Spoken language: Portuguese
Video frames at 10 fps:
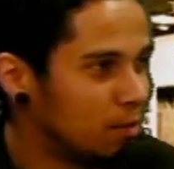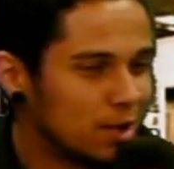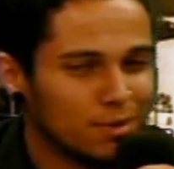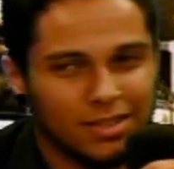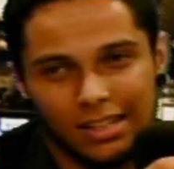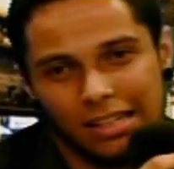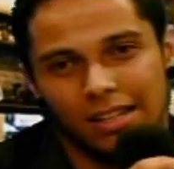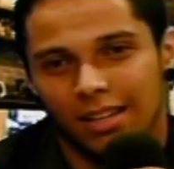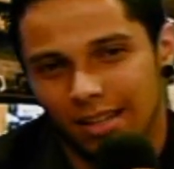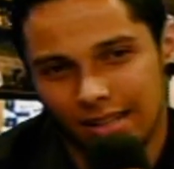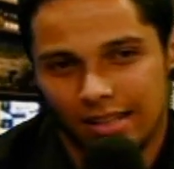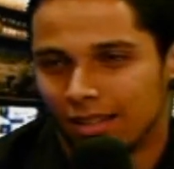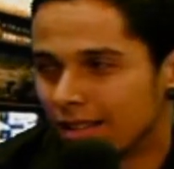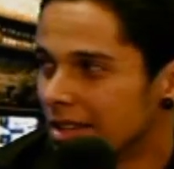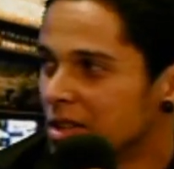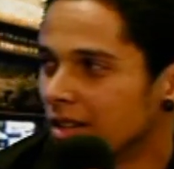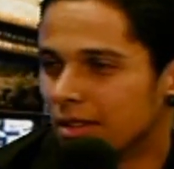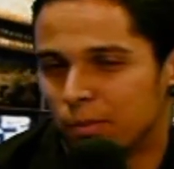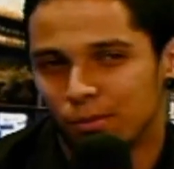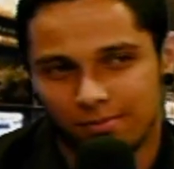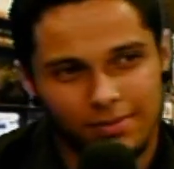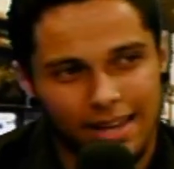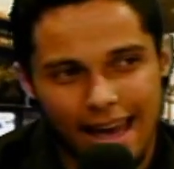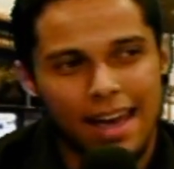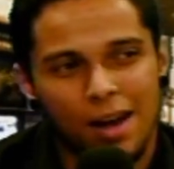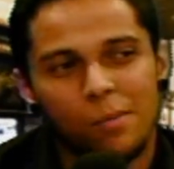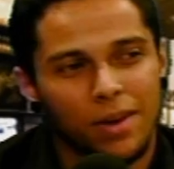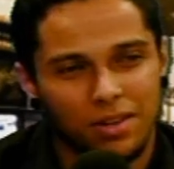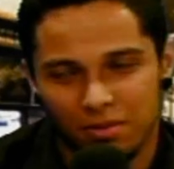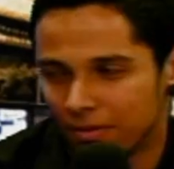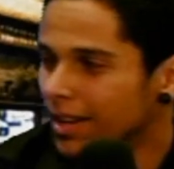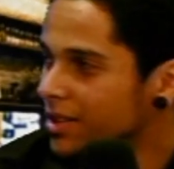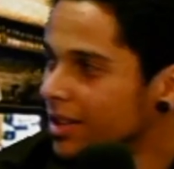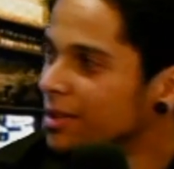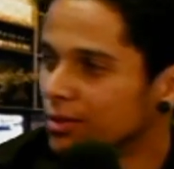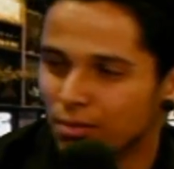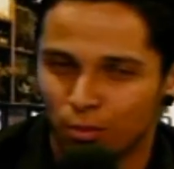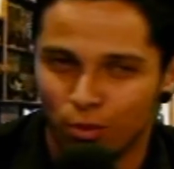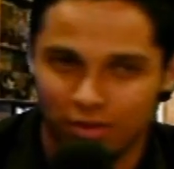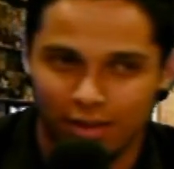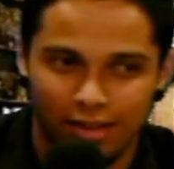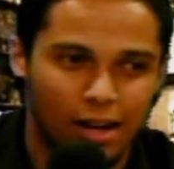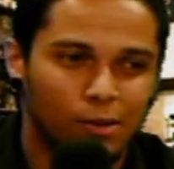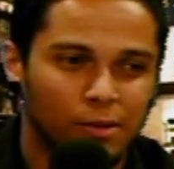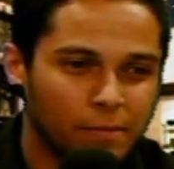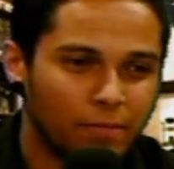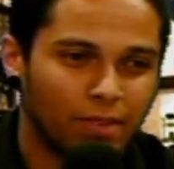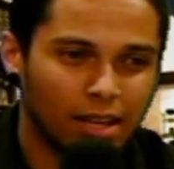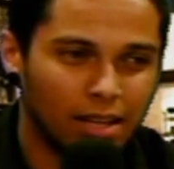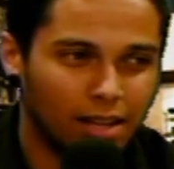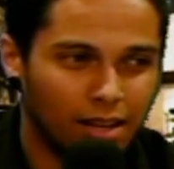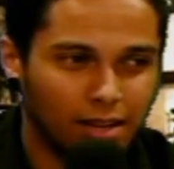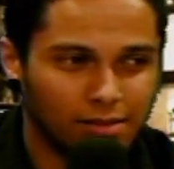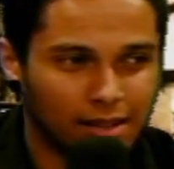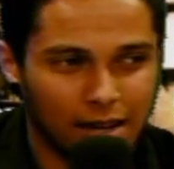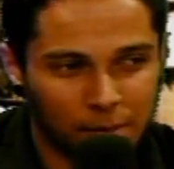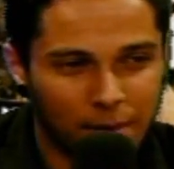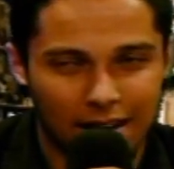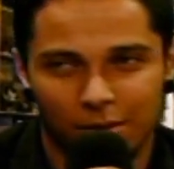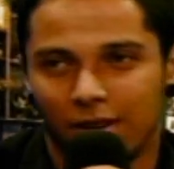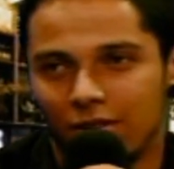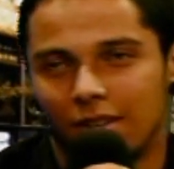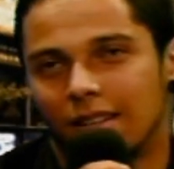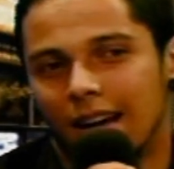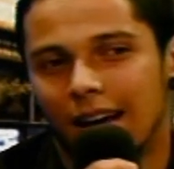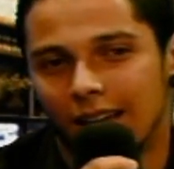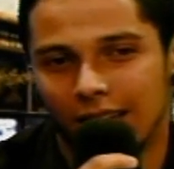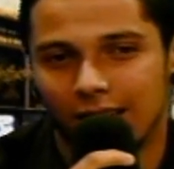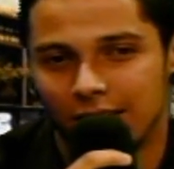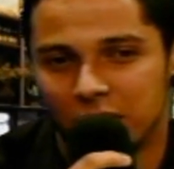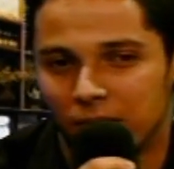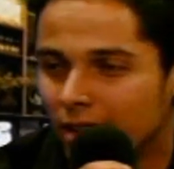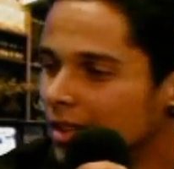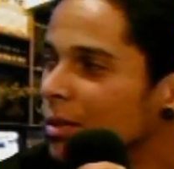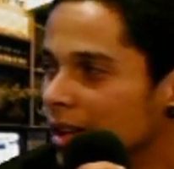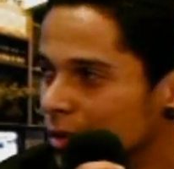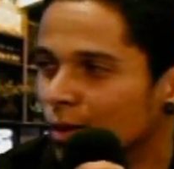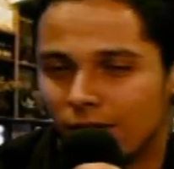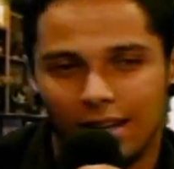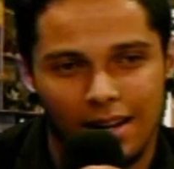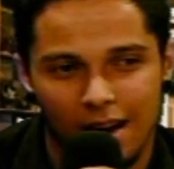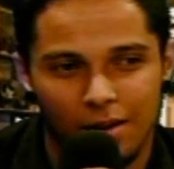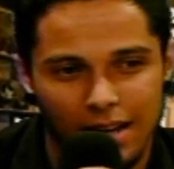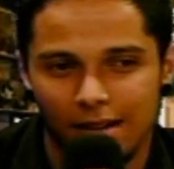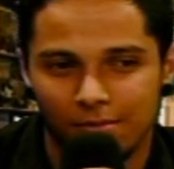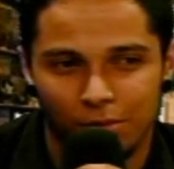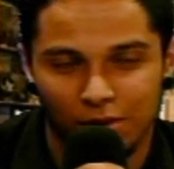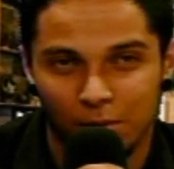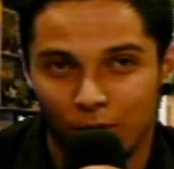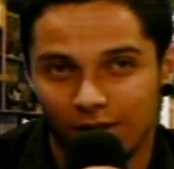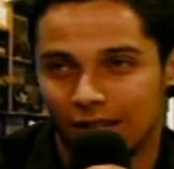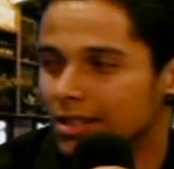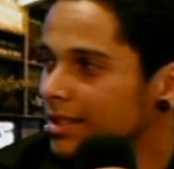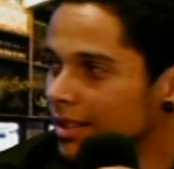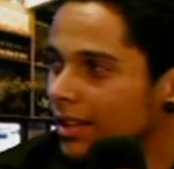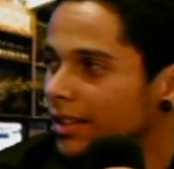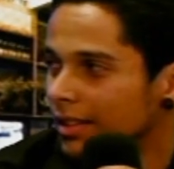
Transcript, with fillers: mesmo, assim, né? Certeza. A gente, tipo, quer realmente viver disso, de música e tal. E cada passo que a gente dá e a gente vê que tem um retorno legal é muito importante, assim, né?